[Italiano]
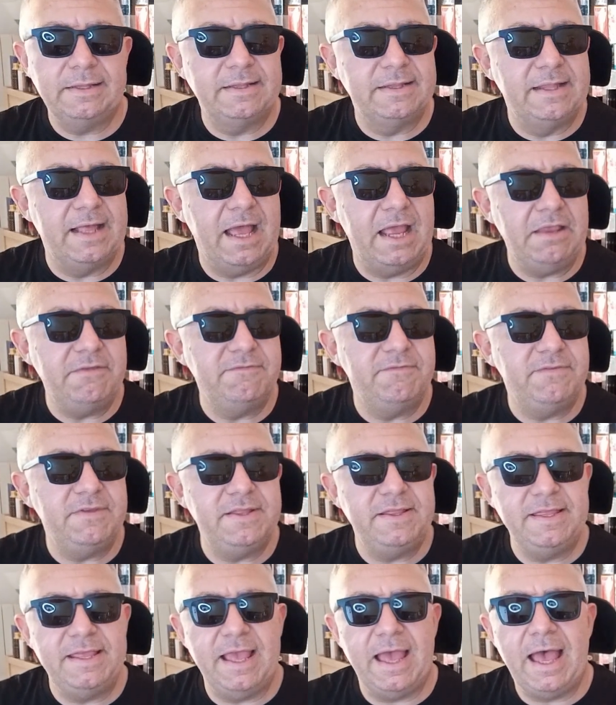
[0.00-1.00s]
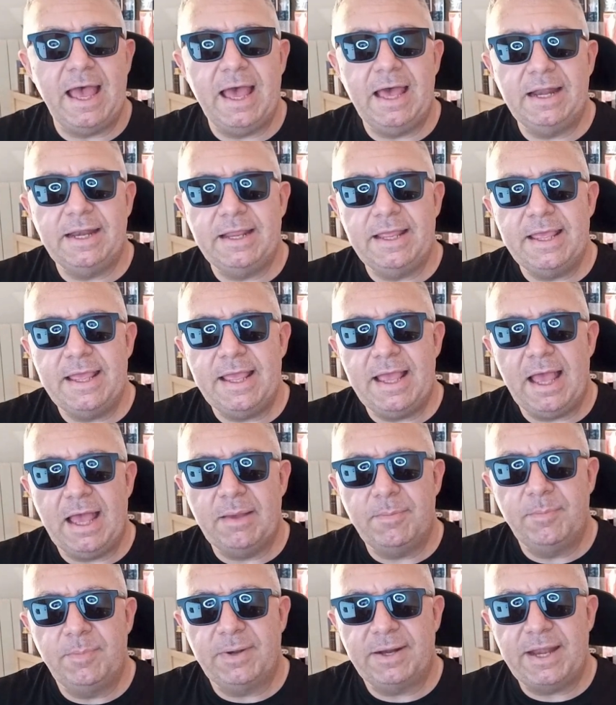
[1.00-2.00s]
da invidiare a
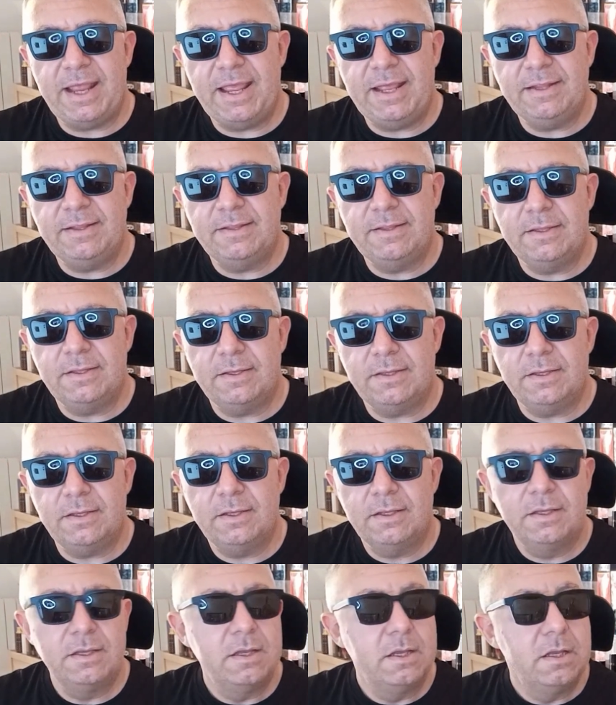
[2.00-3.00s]
brand